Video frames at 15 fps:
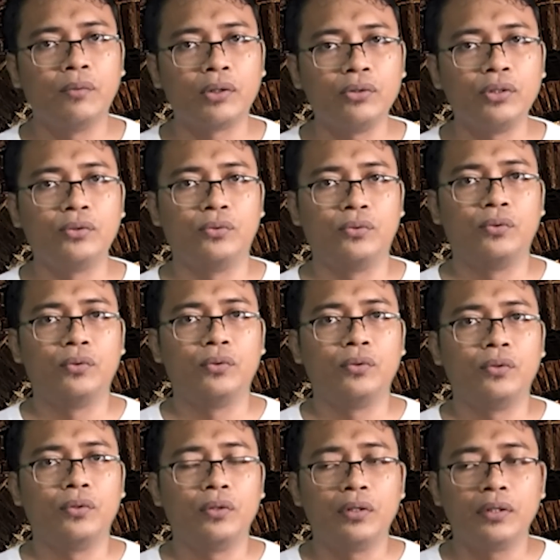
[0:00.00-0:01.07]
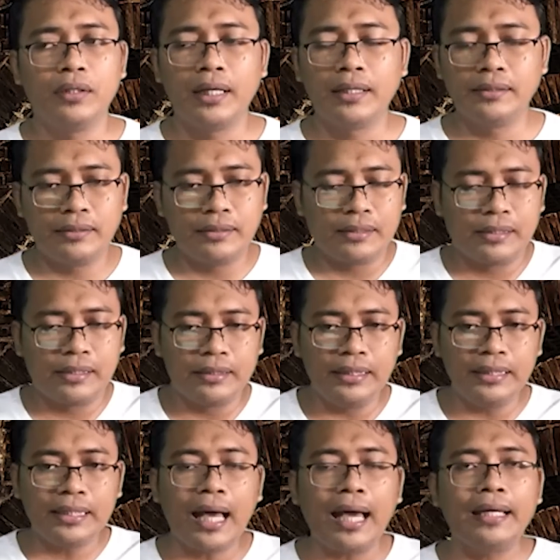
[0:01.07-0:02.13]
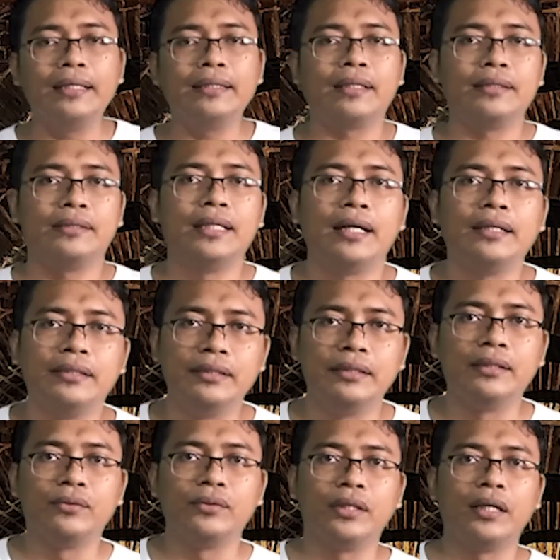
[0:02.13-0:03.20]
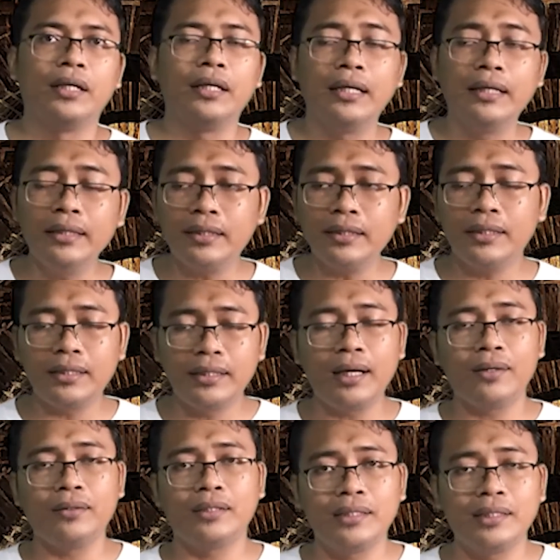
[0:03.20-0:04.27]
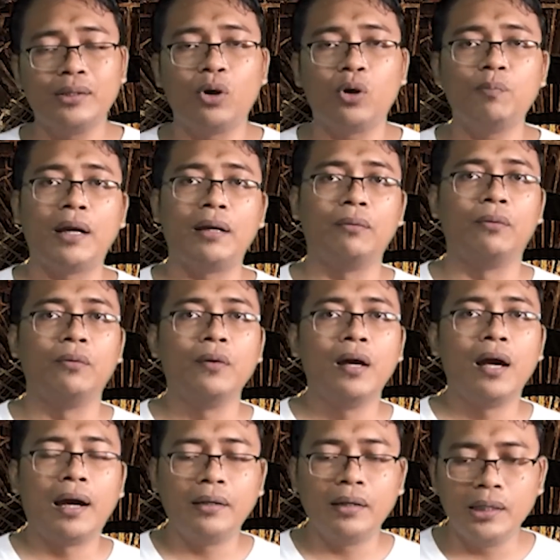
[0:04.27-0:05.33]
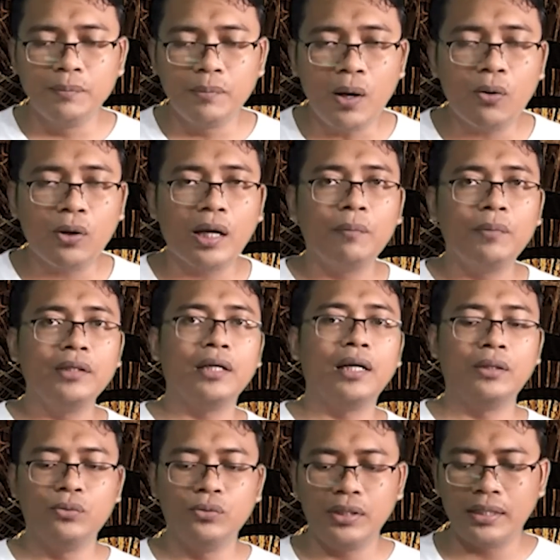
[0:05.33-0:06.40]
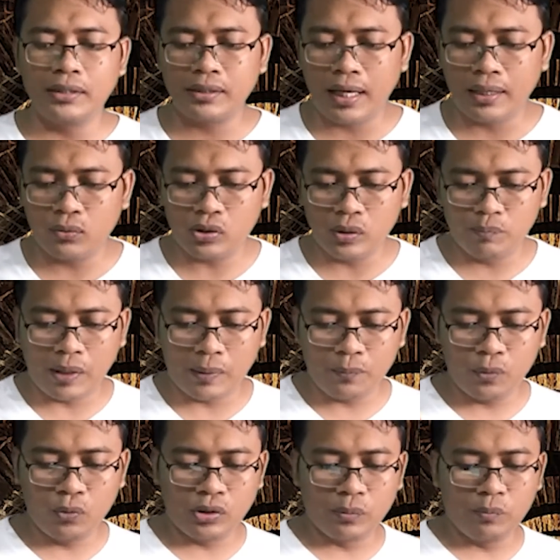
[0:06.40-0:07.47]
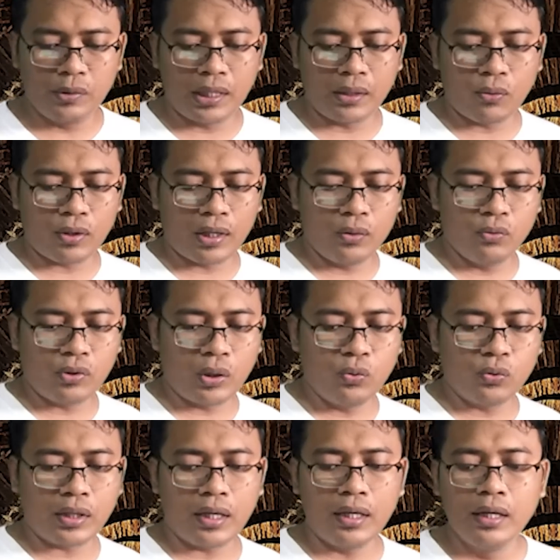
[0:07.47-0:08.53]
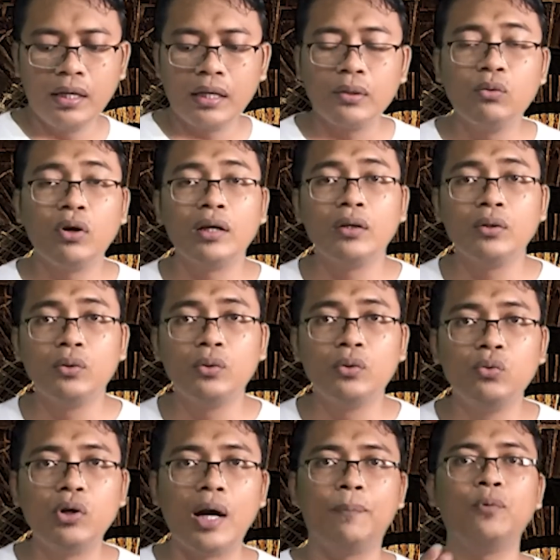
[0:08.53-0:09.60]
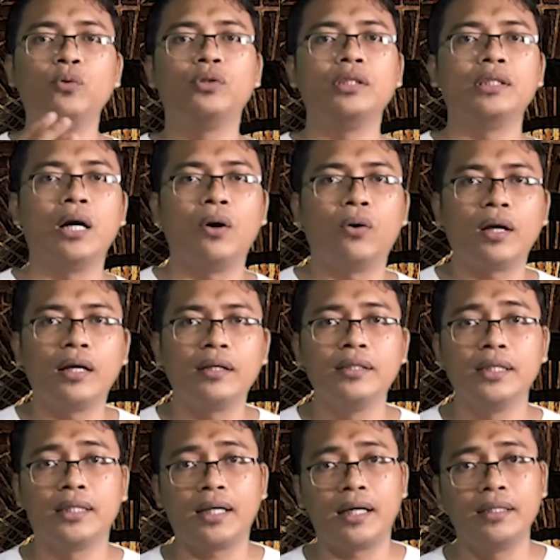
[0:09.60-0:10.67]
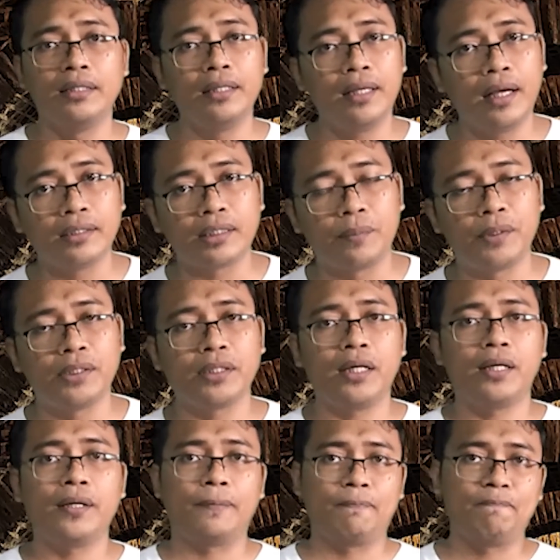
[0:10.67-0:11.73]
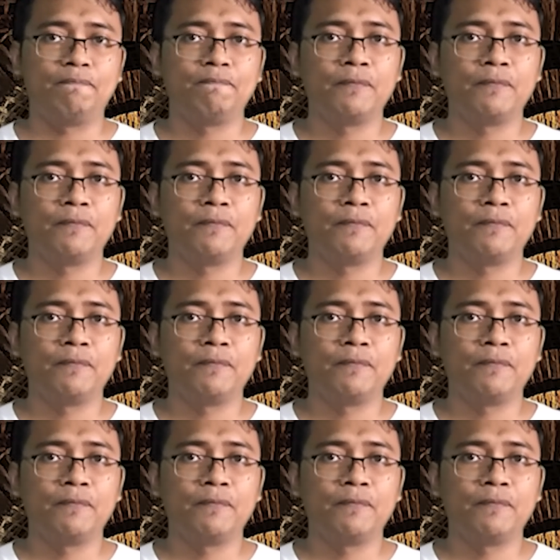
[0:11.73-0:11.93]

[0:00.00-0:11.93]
waktu itu. Dan ketika ini terjadi gitu ya, ini terjadi terjadi korban loh. Ada lima orang meninggal dunia, 149 orang luka-luka, dan 23 orang dinyatakan hilang sampai sekarang.